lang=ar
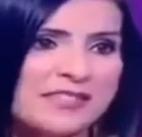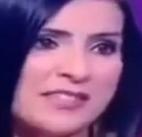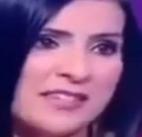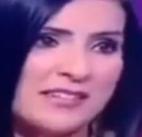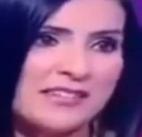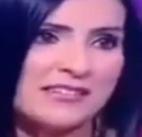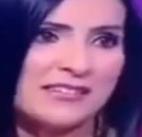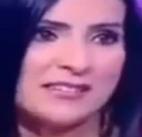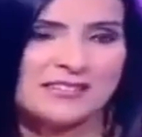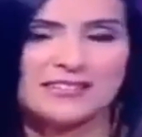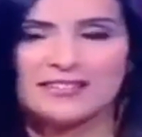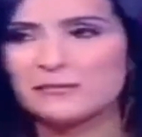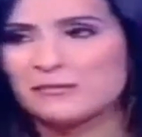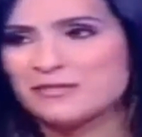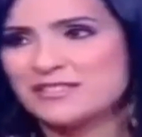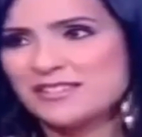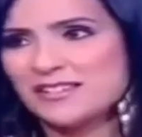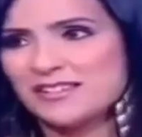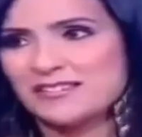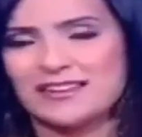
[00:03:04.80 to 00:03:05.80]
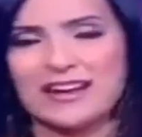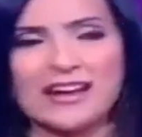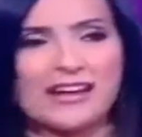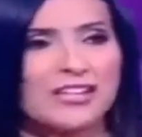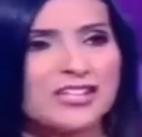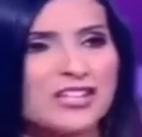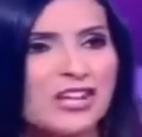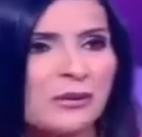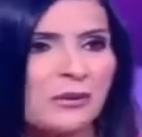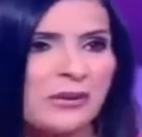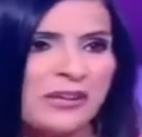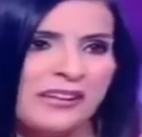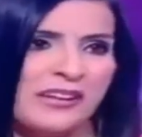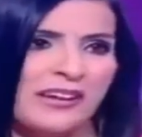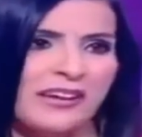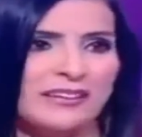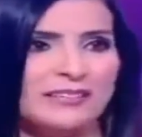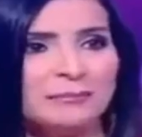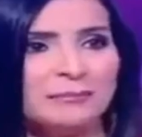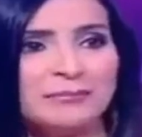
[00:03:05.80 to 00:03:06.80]
زلت ما زلت عايشه
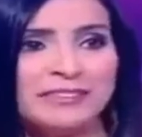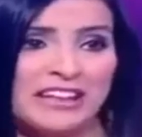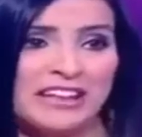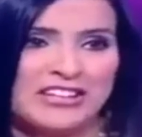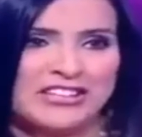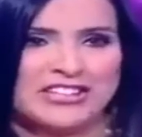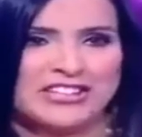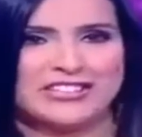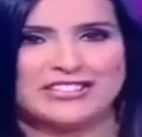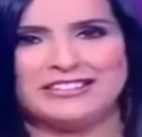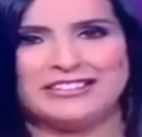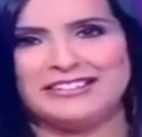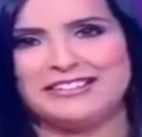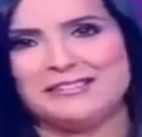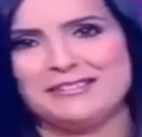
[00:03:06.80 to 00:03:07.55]
وانا متغشه